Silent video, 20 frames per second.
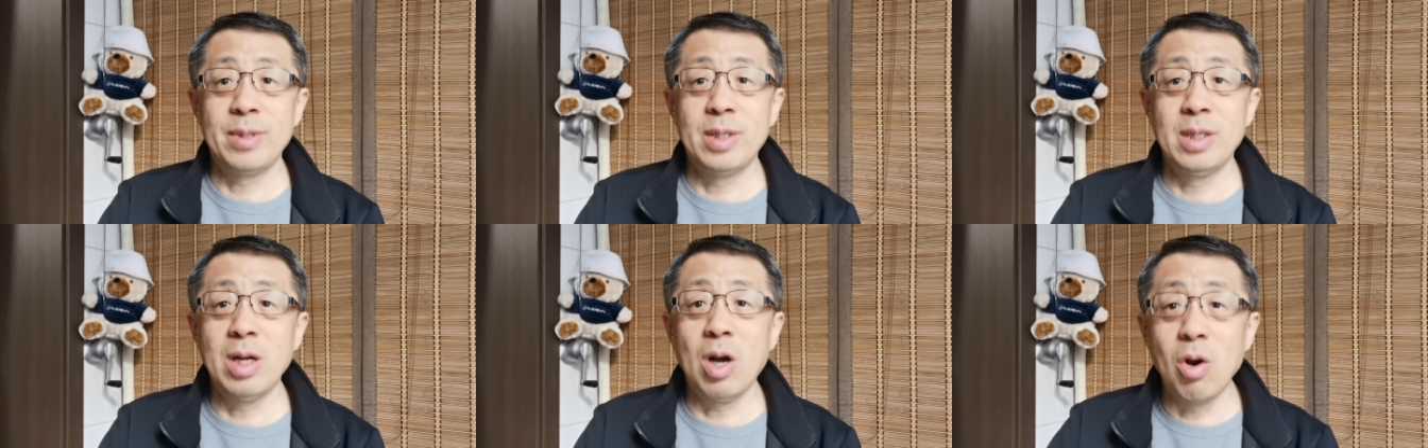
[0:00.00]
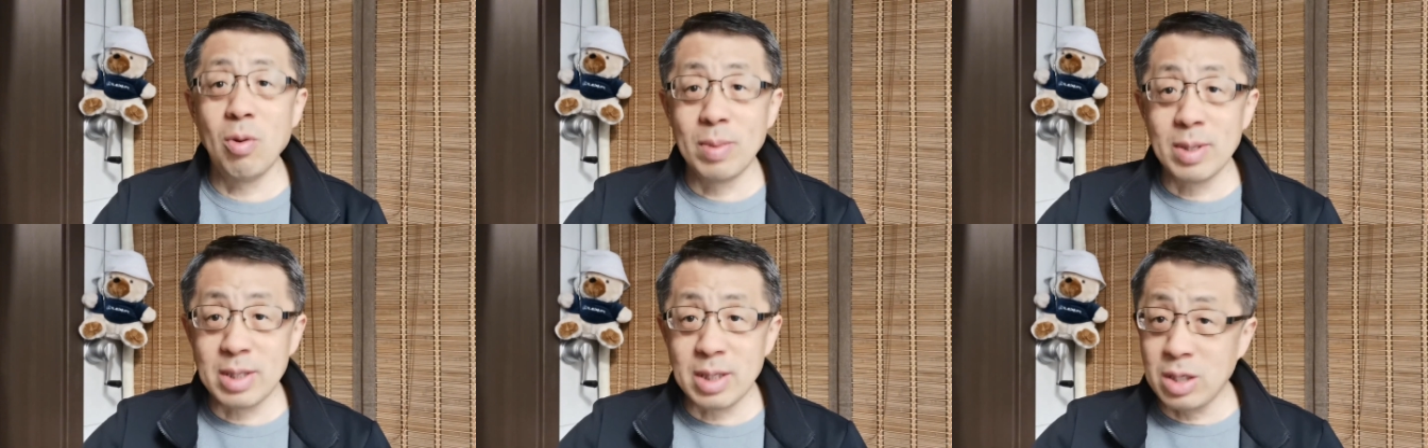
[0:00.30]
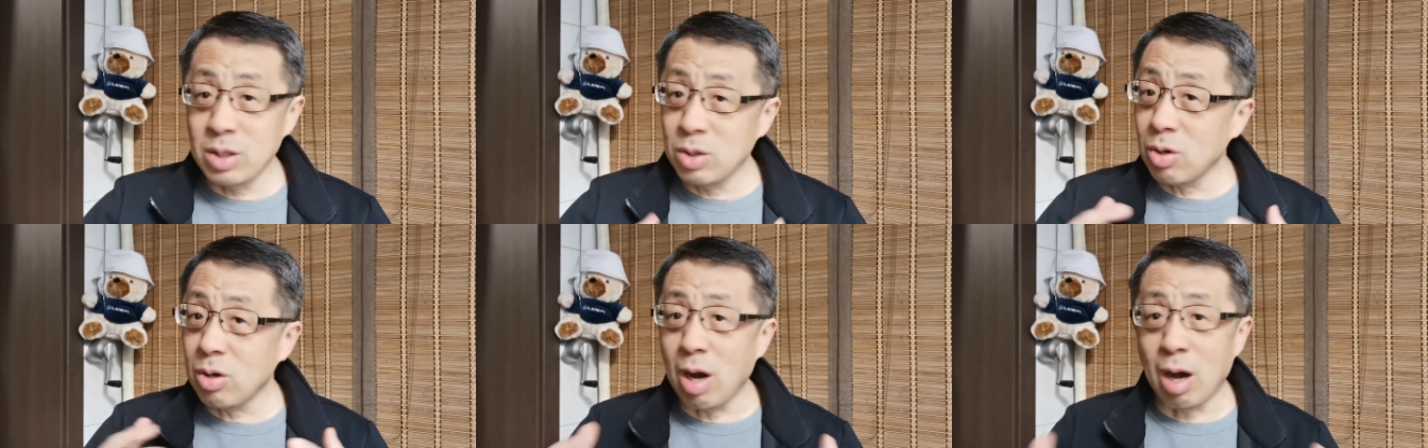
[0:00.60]
让我们自
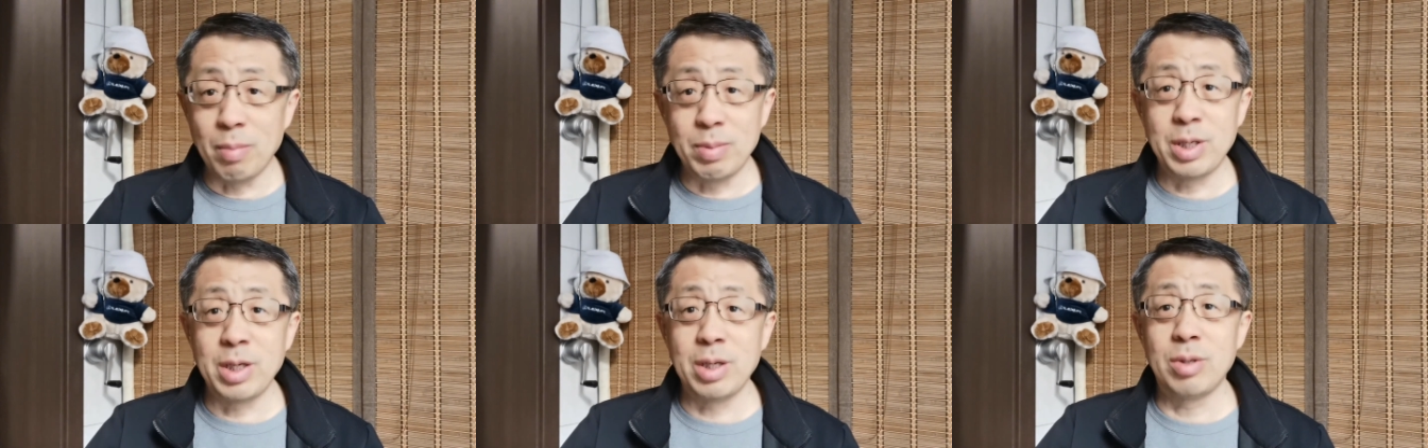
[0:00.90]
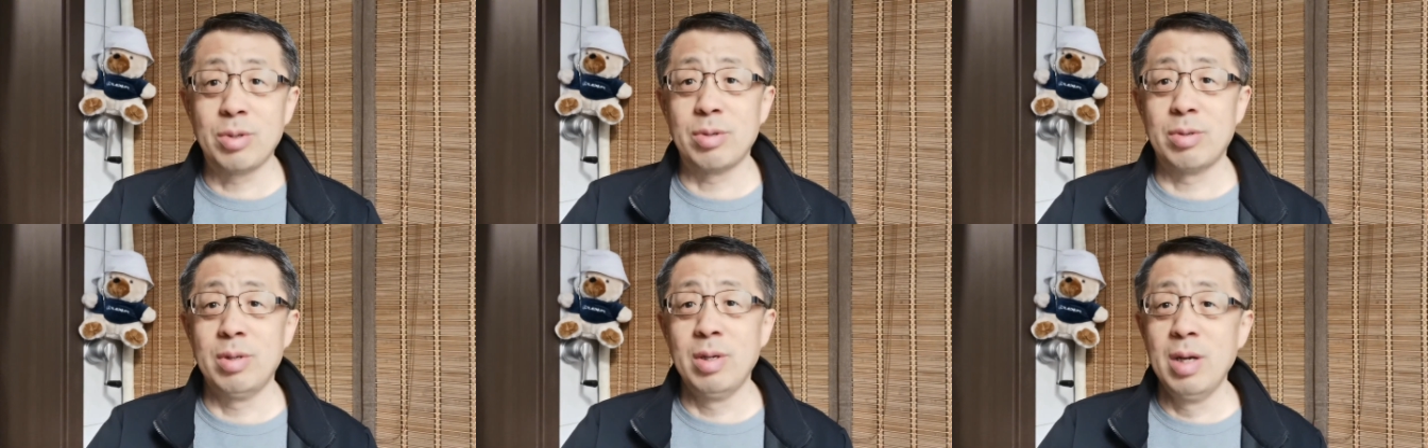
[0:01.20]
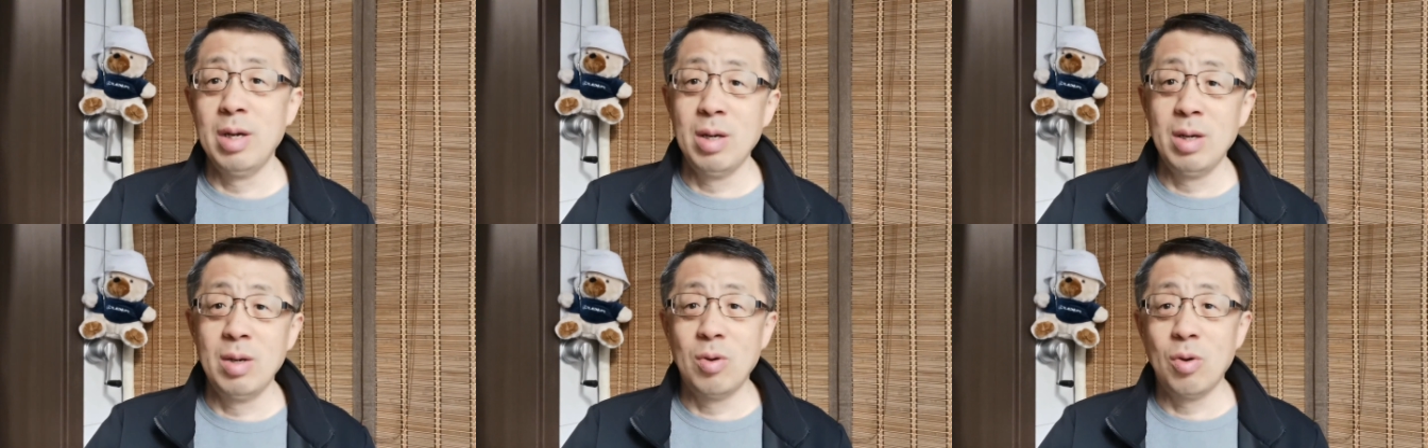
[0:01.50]
己都搞不清楚，
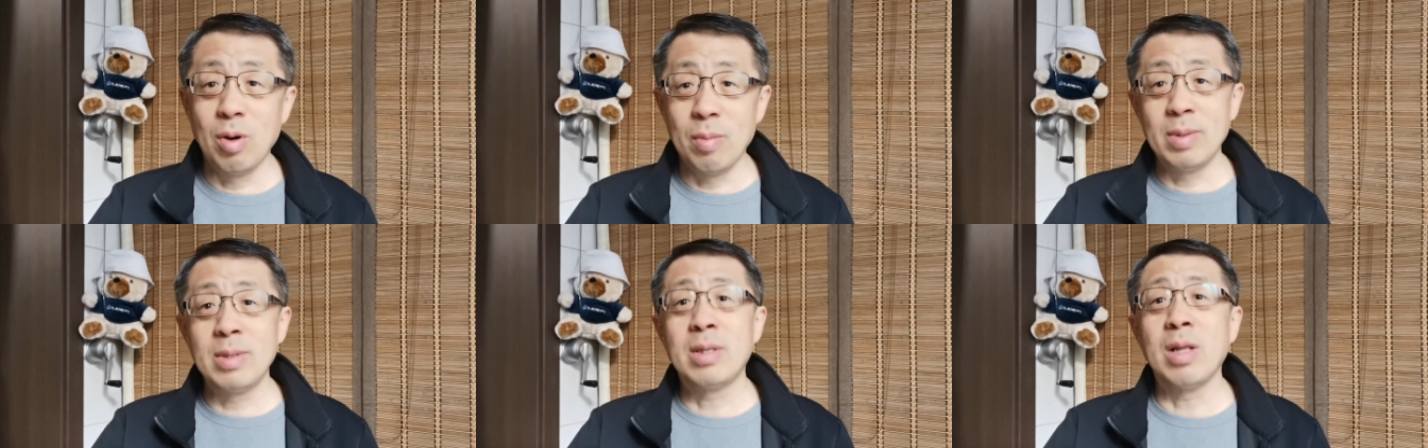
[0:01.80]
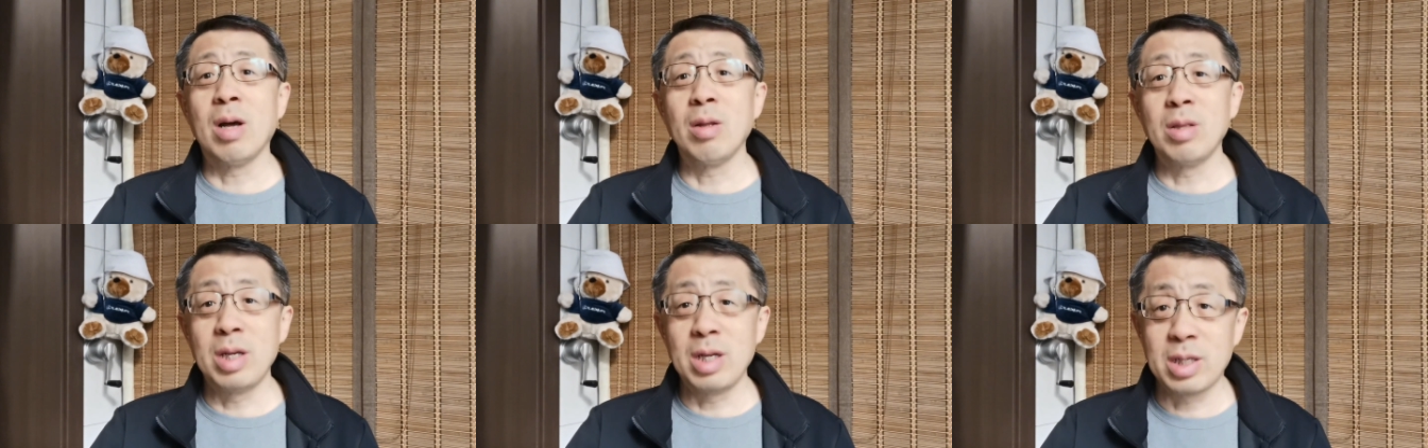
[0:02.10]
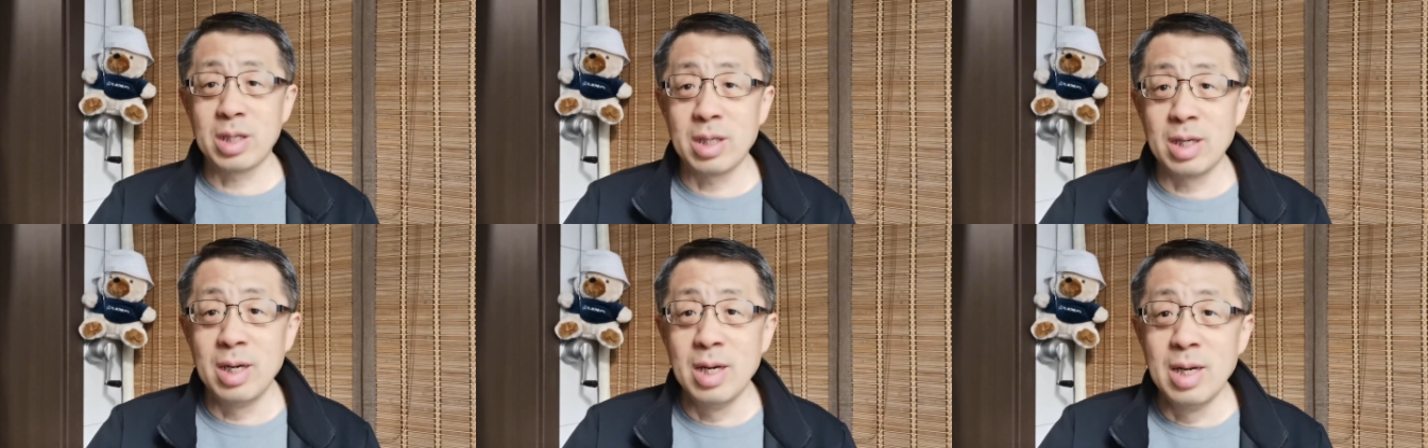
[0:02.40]
我们到底
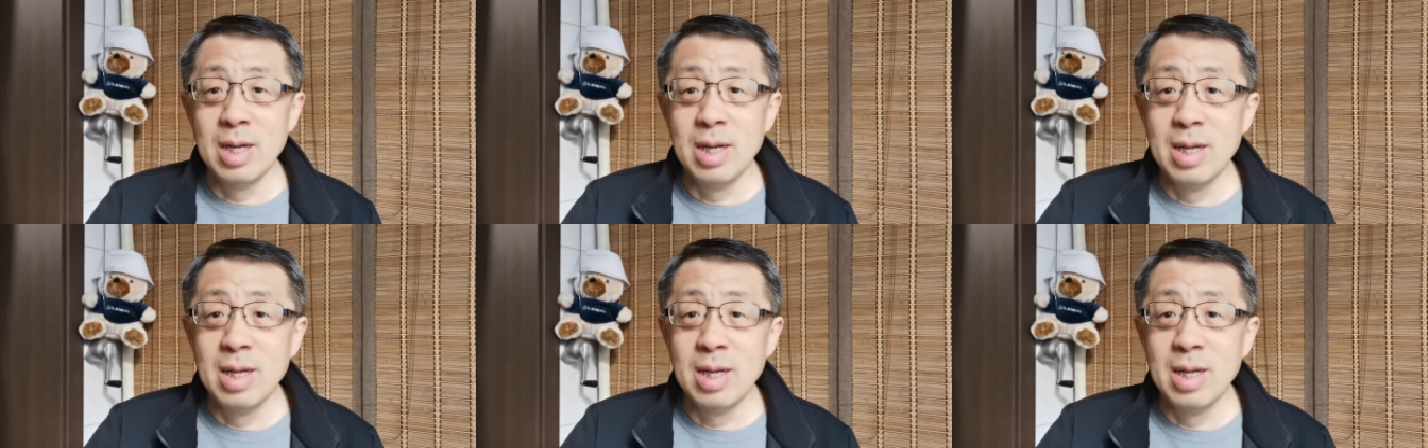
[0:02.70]
是